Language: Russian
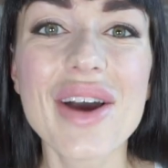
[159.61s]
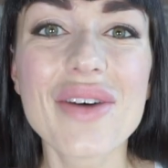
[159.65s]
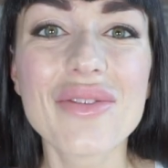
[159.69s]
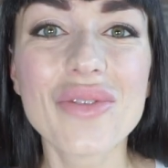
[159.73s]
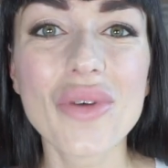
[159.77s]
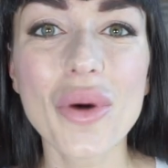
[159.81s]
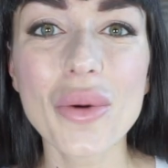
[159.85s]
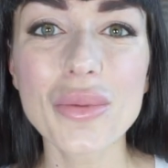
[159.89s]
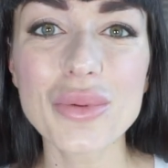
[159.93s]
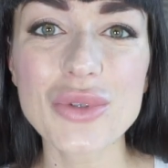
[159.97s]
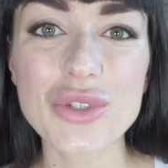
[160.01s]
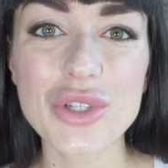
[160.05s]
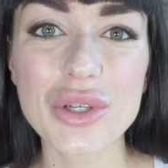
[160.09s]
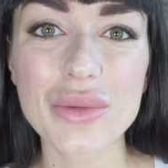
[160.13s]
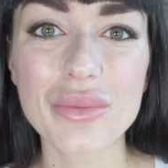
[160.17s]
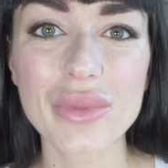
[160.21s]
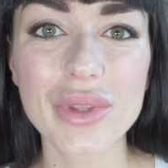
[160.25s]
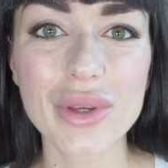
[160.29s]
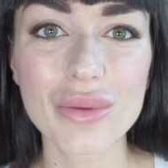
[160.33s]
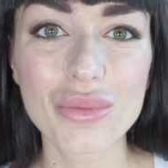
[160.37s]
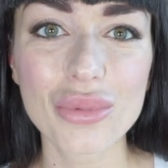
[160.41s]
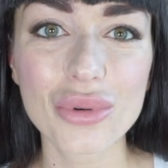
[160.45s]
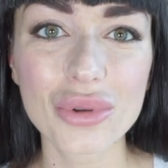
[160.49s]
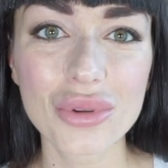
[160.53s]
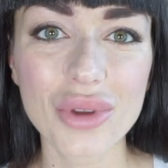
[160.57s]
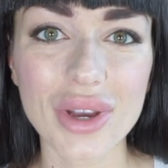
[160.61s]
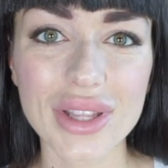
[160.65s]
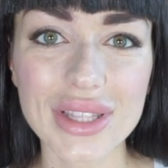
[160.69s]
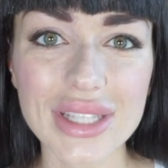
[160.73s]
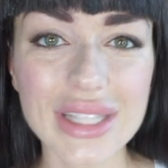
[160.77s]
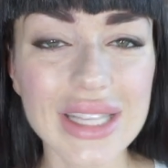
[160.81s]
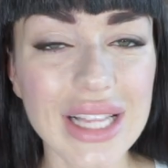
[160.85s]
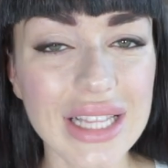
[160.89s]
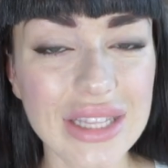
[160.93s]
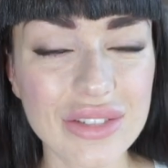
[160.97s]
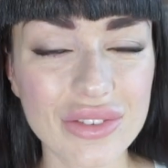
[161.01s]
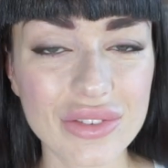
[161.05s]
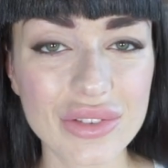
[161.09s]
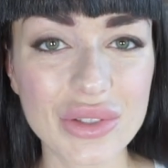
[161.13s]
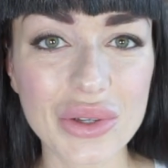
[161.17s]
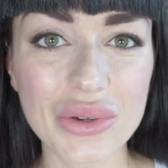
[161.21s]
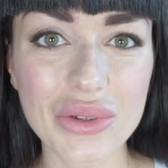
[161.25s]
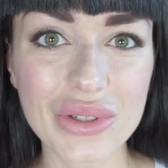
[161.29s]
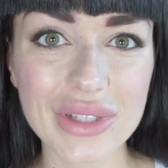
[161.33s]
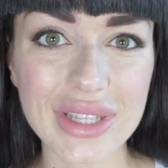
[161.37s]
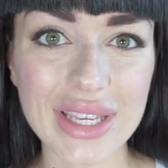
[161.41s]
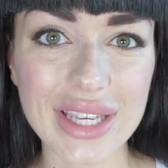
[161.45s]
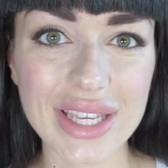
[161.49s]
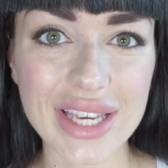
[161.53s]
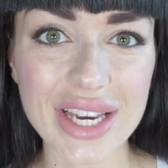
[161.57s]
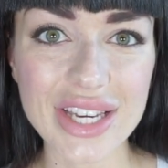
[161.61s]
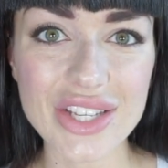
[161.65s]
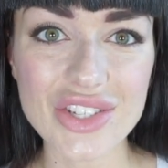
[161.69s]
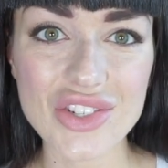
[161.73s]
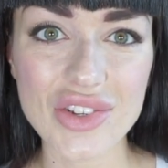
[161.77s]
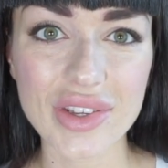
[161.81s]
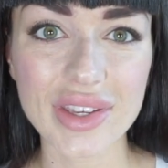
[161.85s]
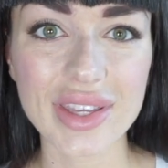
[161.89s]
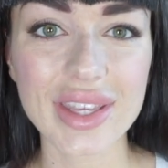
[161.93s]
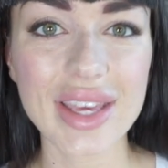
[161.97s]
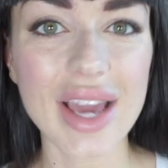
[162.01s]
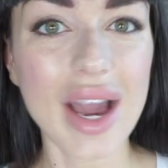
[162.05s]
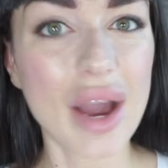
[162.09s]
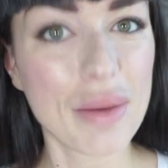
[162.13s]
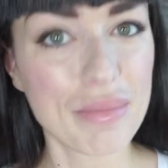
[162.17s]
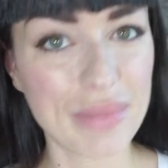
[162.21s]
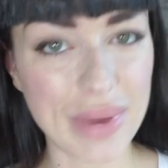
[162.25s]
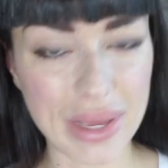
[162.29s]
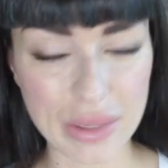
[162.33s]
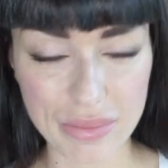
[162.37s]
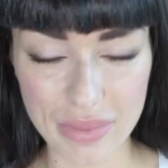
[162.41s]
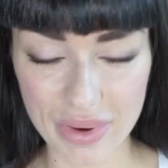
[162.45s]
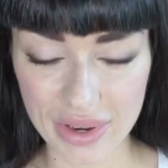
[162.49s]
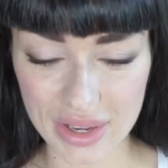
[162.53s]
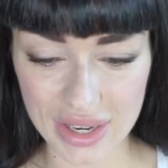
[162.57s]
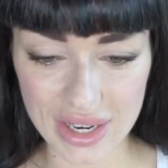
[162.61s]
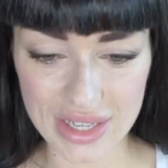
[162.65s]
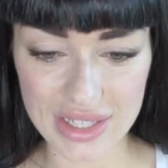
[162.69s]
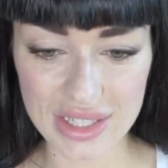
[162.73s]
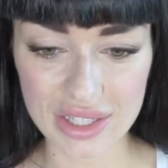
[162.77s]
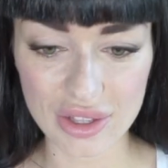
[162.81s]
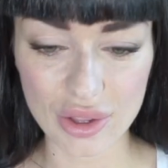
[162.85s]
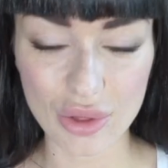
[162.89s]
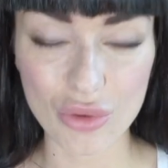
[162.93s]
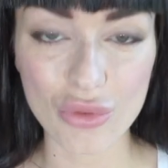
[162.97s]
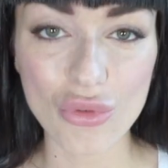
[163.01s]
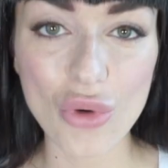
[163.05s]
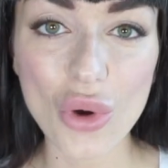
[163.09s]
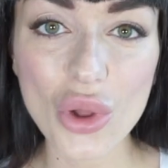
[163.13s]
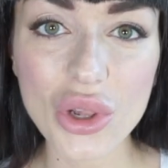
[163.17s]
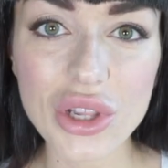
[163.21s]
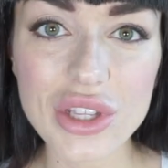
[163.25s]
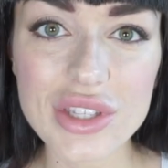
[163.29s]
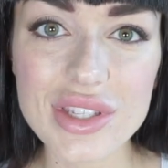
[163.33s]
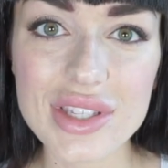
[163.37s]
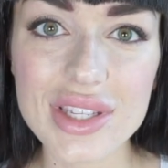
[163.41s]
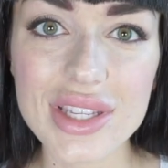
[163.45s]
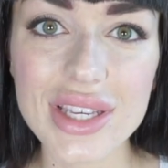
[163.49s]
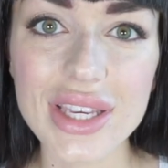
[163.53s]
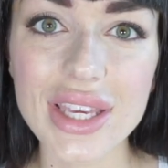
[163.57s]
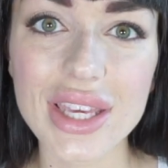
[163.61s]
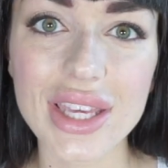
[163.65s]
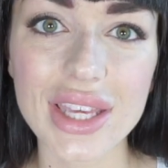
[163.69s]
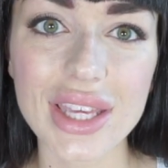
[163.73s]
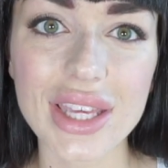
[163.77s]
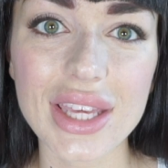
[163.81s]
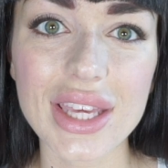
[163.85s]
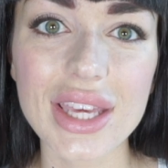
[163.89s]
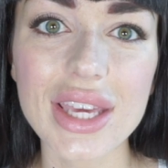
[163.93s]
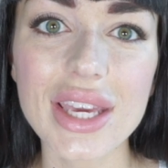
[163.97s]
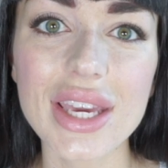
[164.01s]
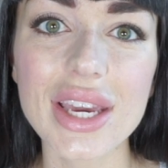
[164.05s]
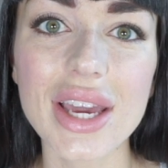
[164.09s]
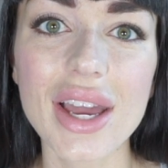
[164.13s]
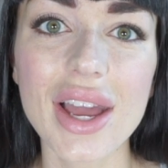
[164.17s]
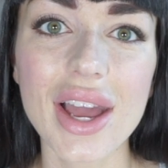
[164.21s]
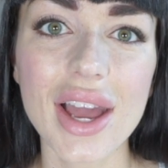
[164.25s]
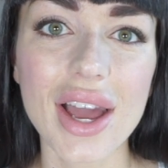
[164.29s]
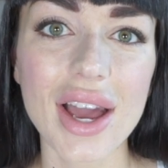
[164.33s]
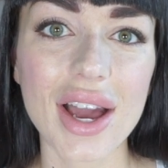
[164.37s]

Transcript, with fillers: В общем, не буду откладывать долгий ящик, я опять покрасила волосы, и